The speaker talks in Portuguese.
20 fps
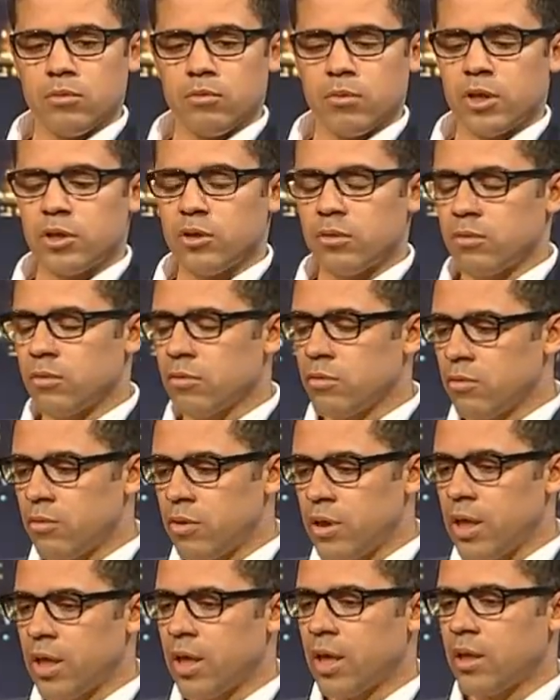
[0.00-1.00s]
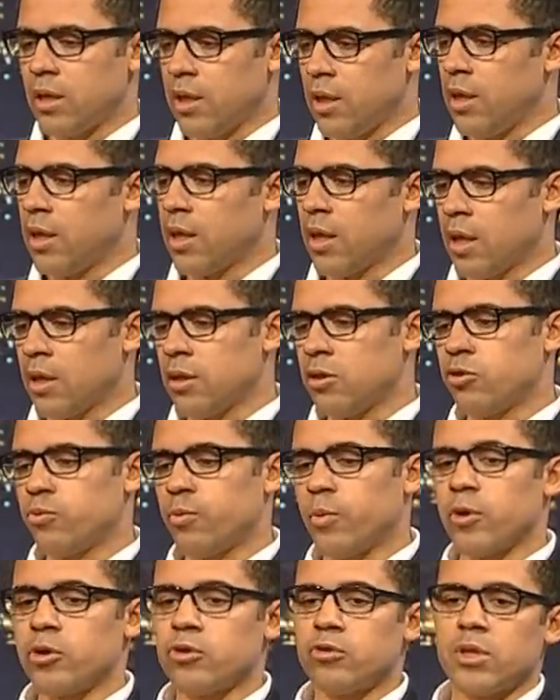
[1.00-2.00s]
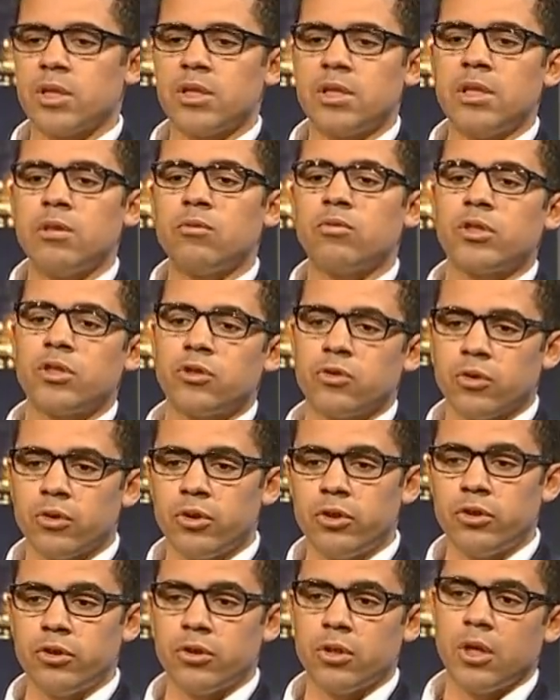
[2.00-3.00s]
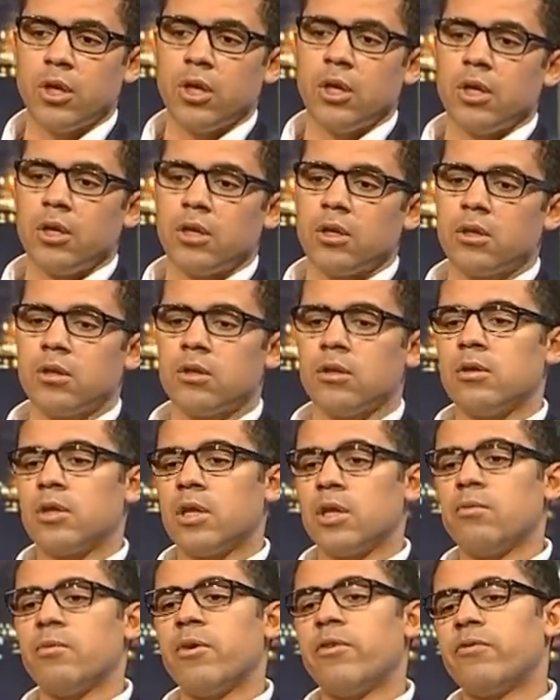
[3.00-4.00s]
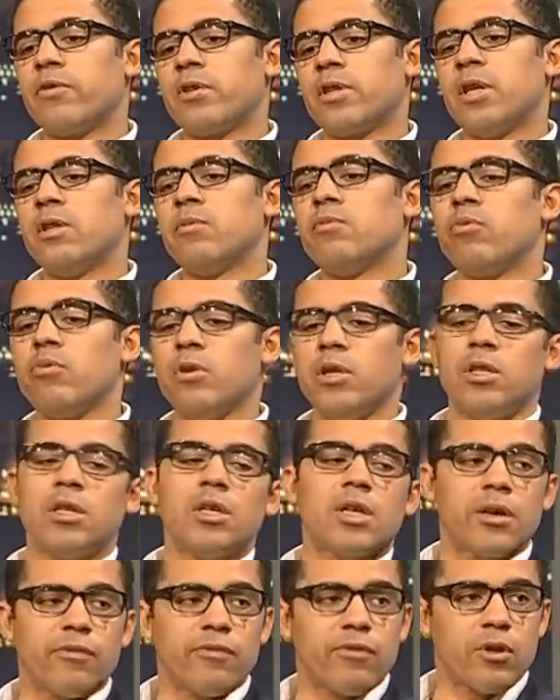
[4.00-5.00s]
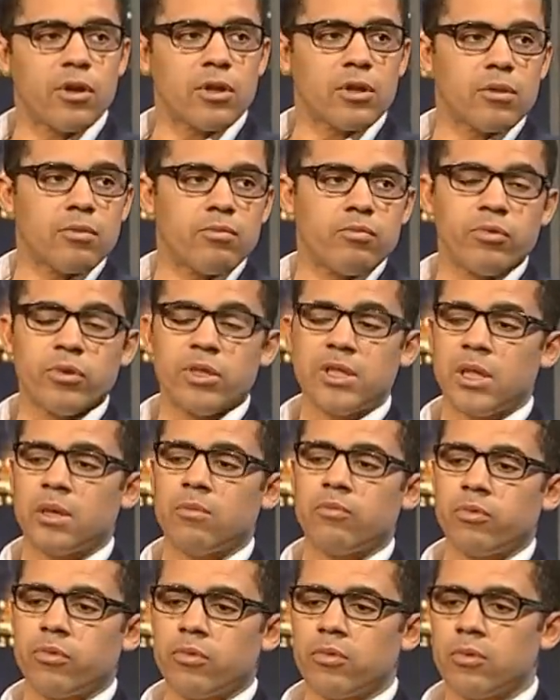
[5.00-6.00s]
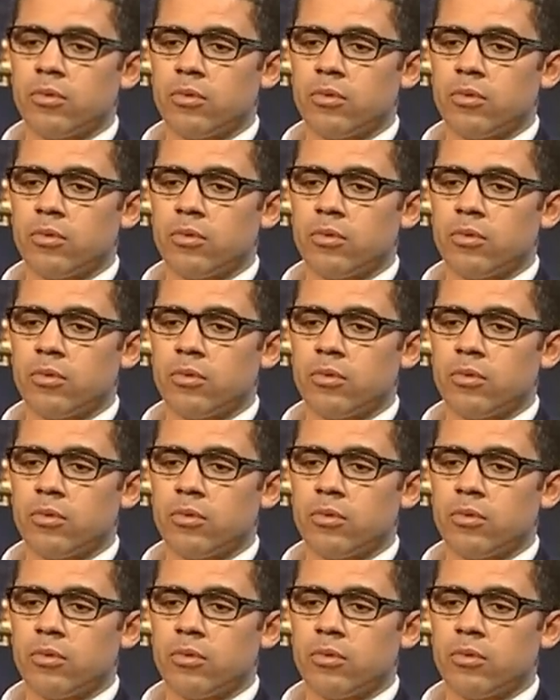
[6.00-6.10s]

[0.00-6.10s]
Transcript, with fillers: mas no dia a dia, expostos a situações que têm uma vertente política forte. Por exemplo,